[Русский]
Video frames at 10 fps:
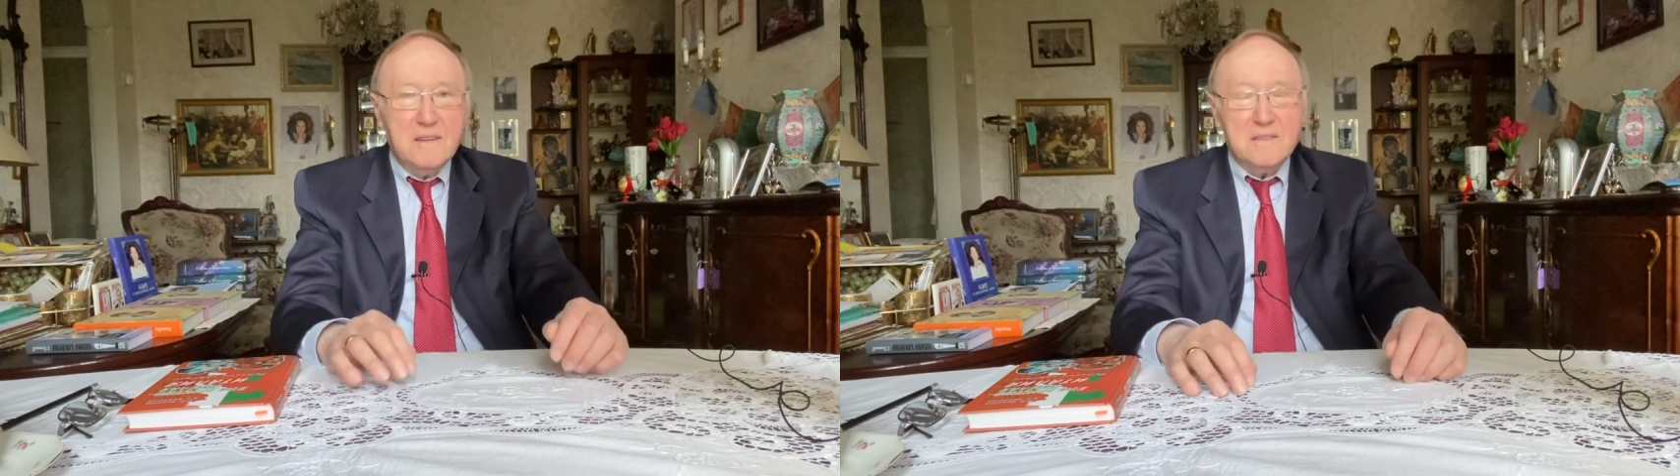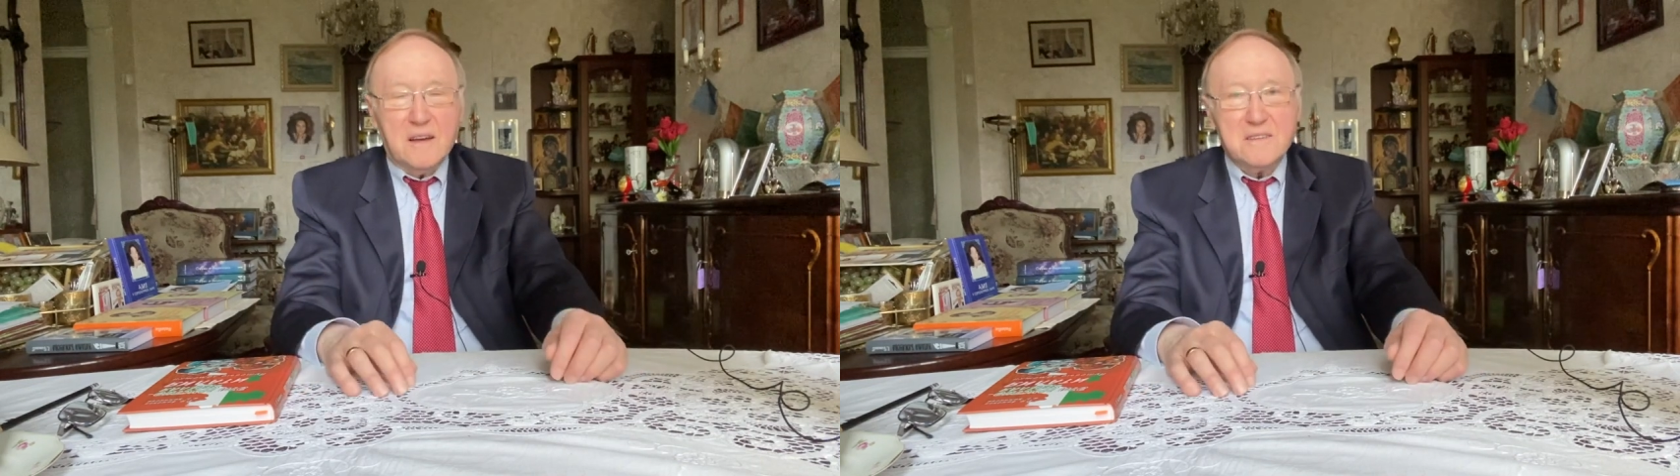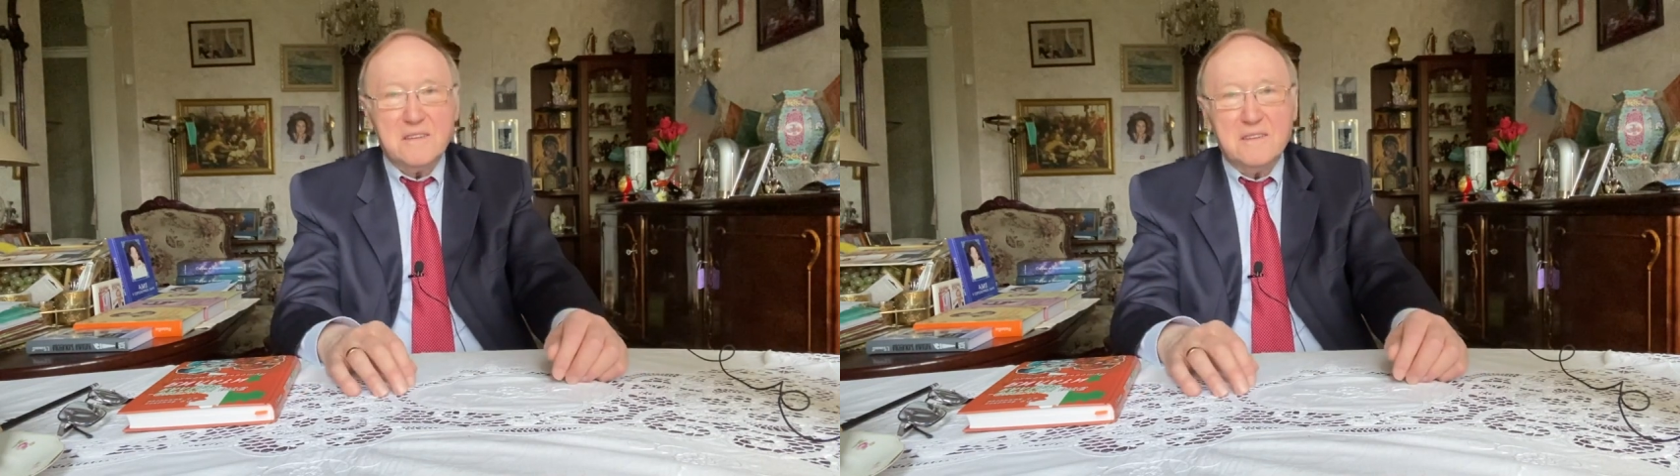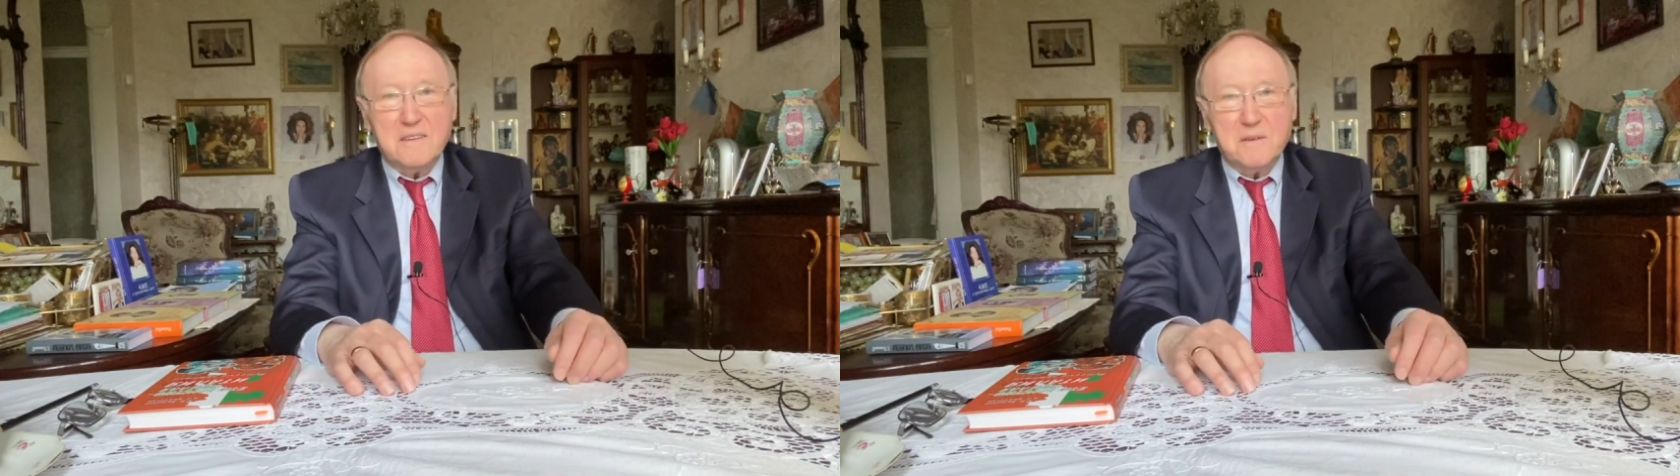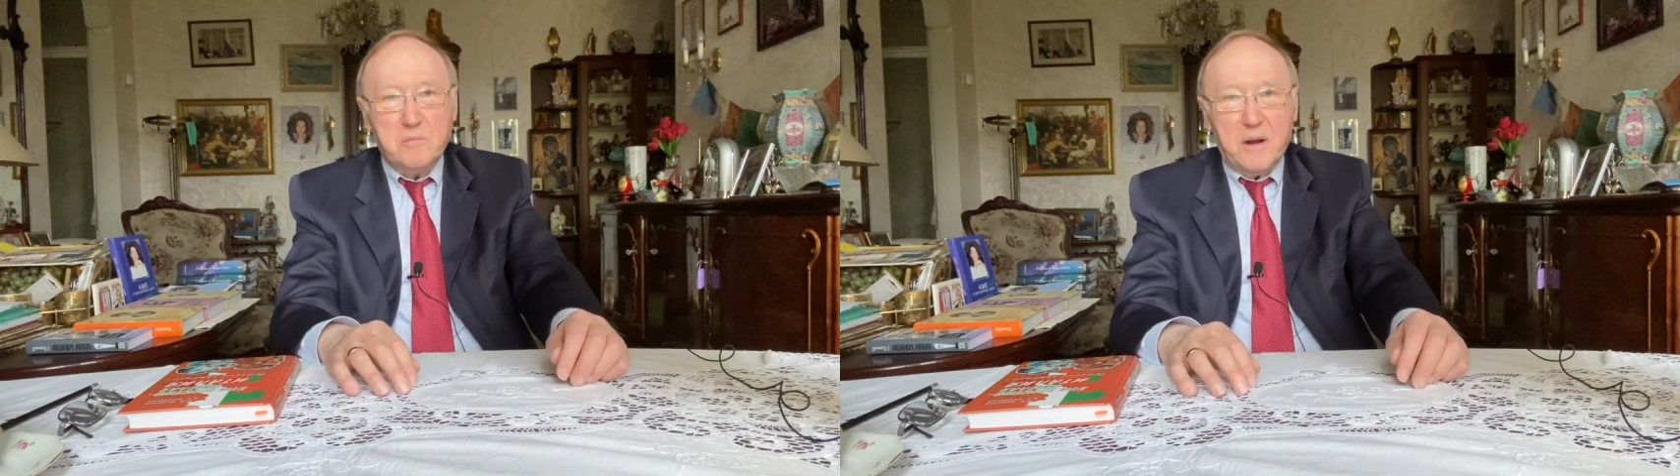Так
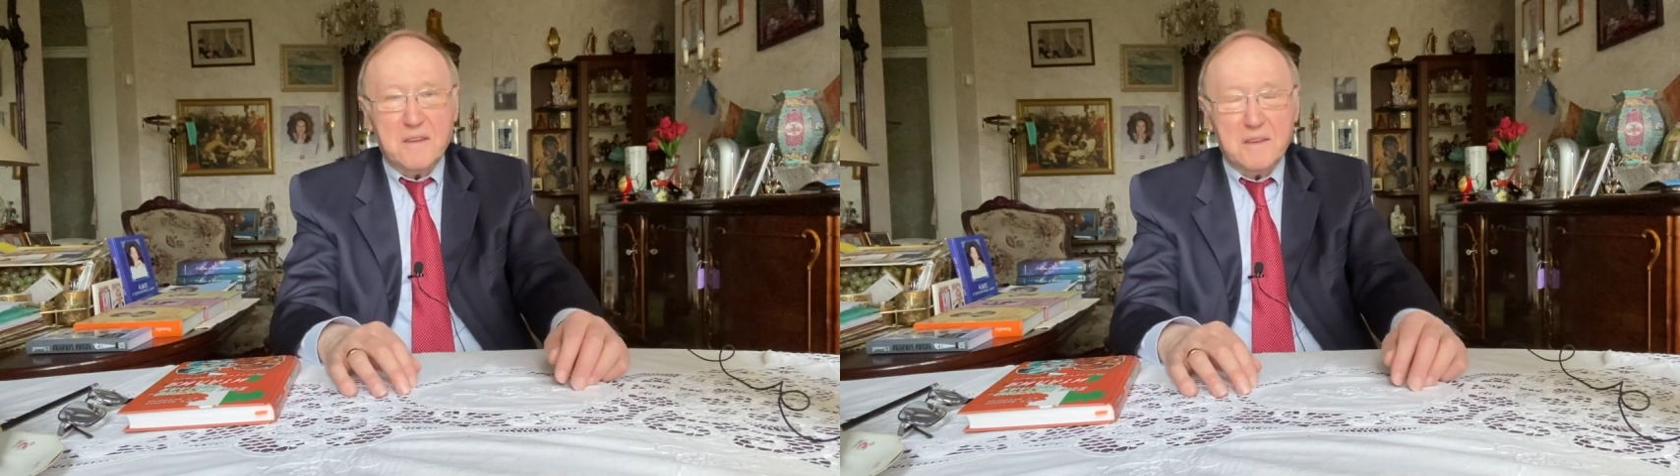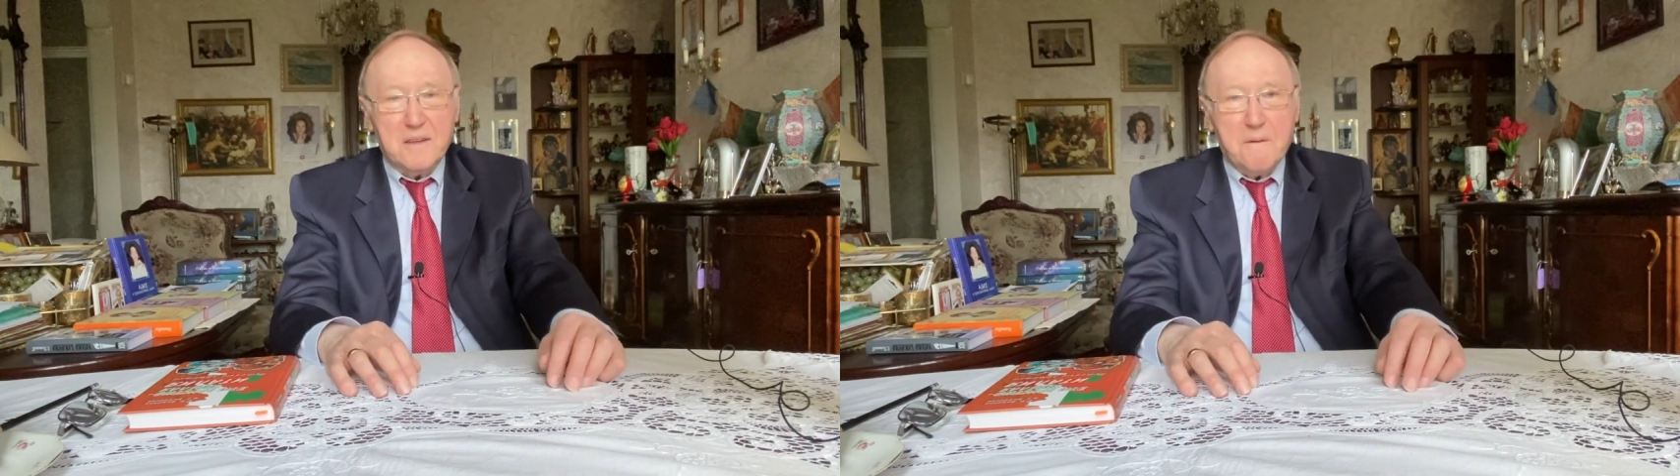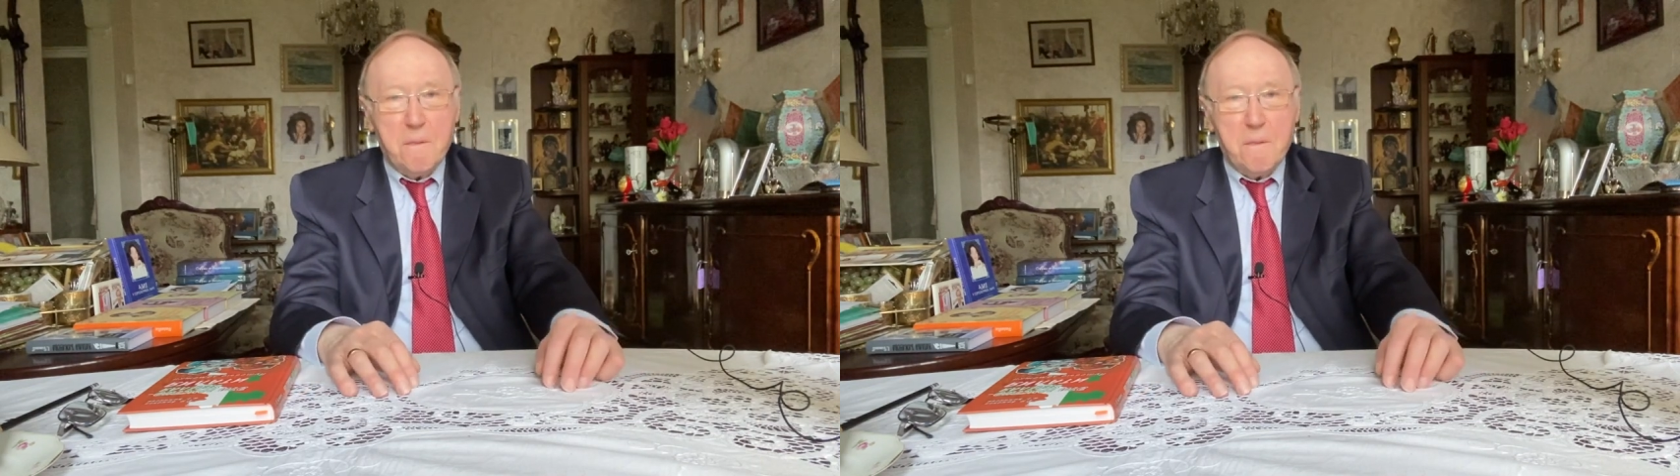э, принято.